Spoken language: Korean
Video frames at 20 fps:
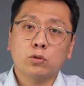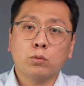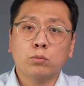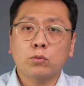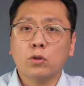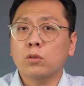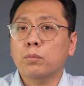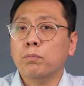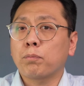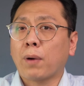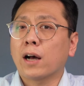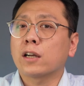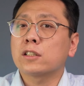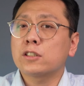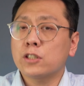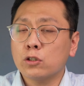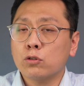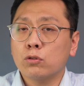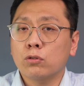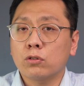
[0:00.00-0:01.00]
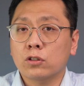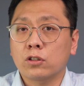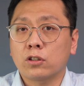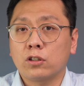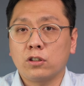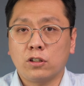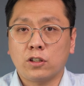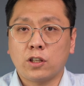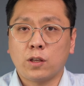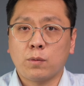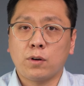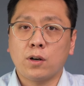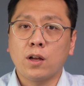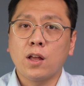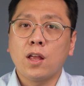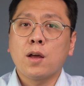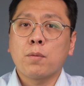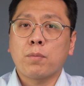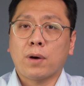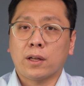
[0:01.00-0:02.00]
좀 더 방지해주는 그런 느낌을
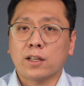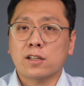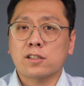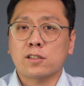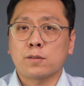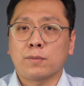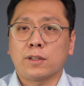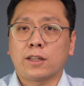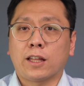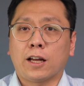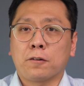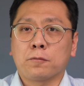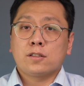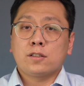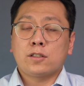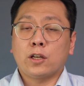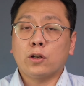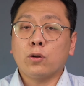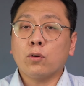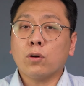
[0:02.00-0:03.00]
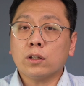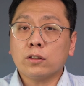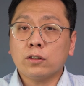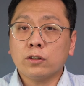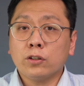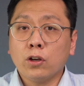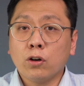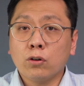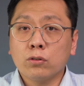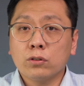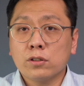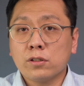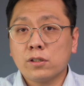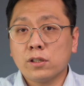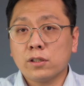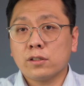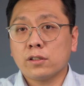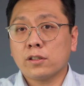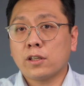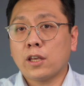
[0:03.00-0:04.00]
받았습니다. 재료 같은 경우는
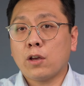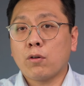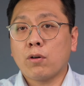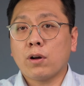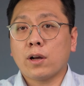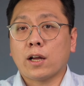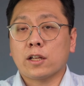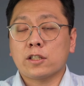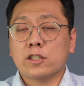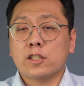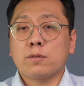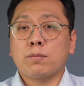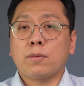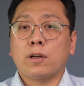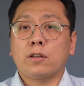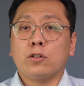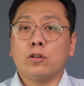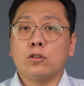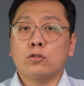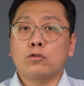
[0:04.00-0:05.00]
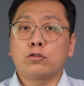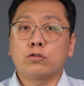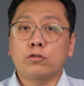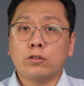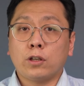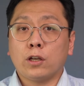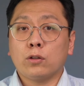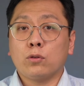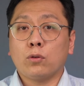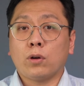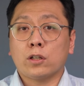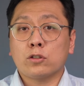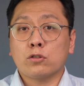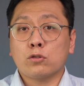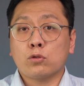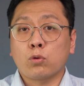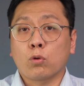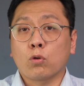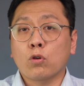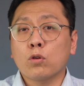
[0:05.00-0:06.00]
6K와 같지만요 두께도
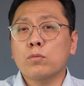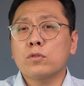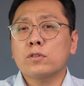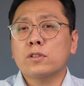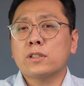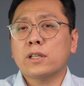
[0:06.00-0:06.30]
아주 조금은